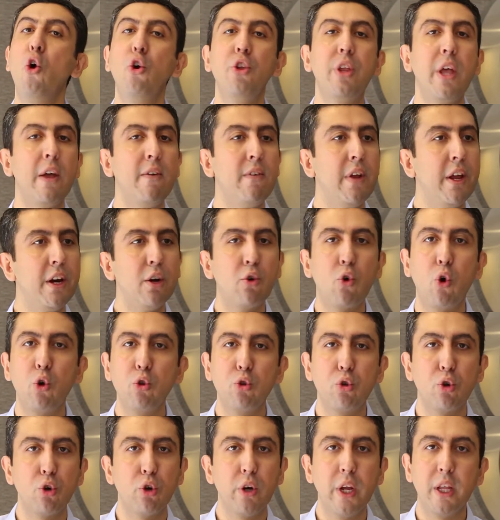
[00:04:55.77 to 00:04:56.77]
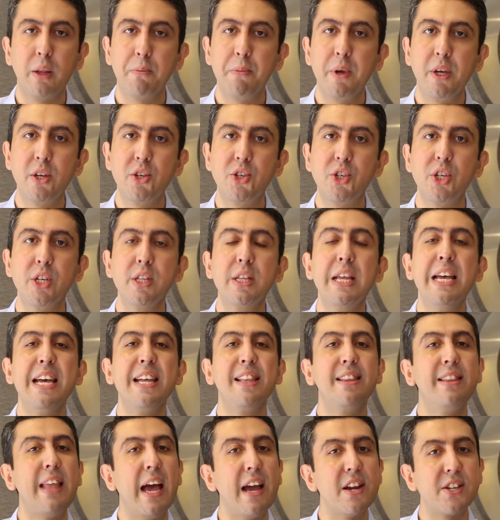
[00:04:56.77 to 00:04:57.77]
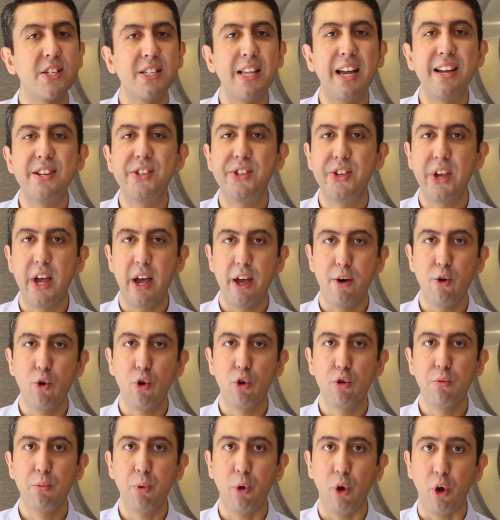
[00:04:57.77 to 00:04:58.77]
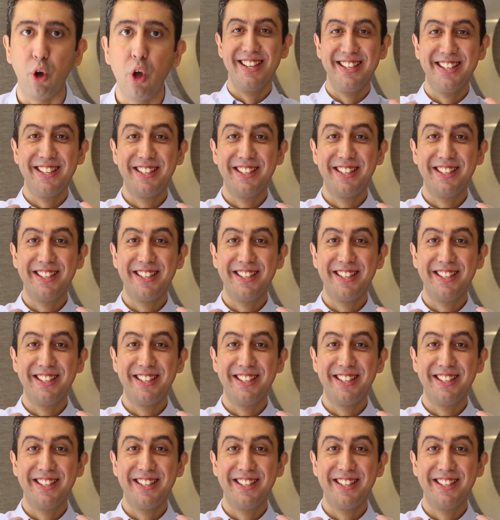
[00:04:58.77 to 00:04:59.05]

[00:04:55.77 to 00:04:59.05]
ödevleri kontrol etmek için dersler ziyan olmuyor.